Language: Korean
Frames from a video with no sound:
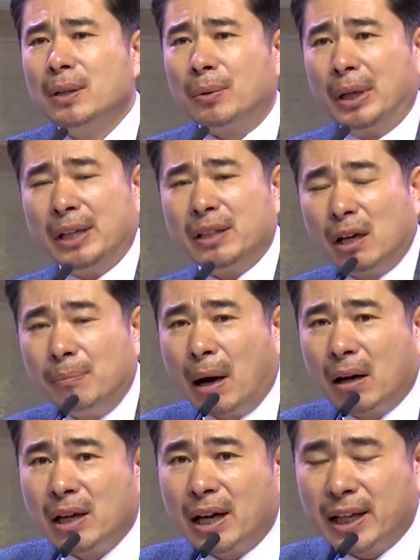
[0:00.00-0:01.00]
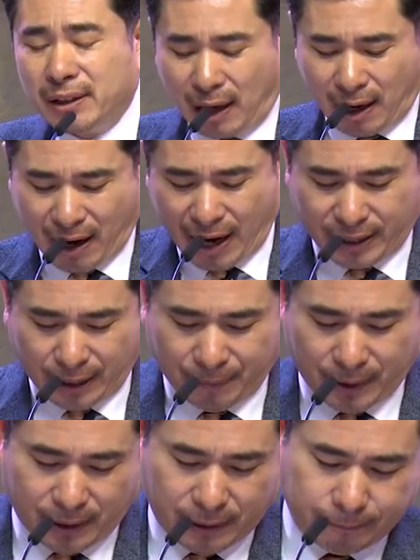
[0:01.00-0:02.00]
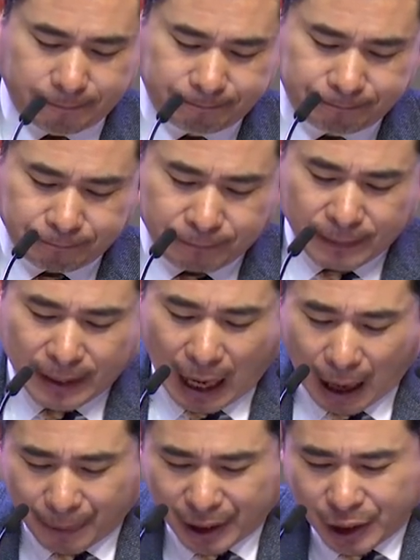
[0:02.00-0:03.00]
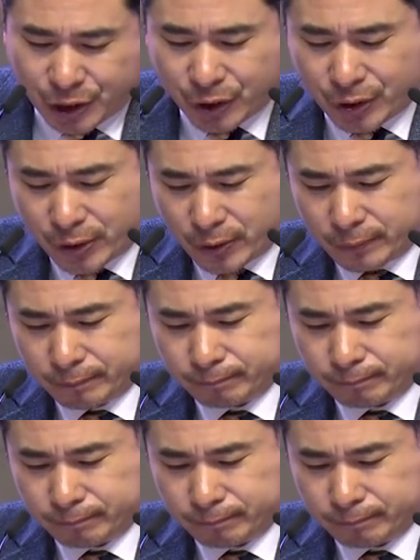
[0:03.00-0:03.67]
우리는 열방을 향해 날아가야 됩니다. 아멘이시죠?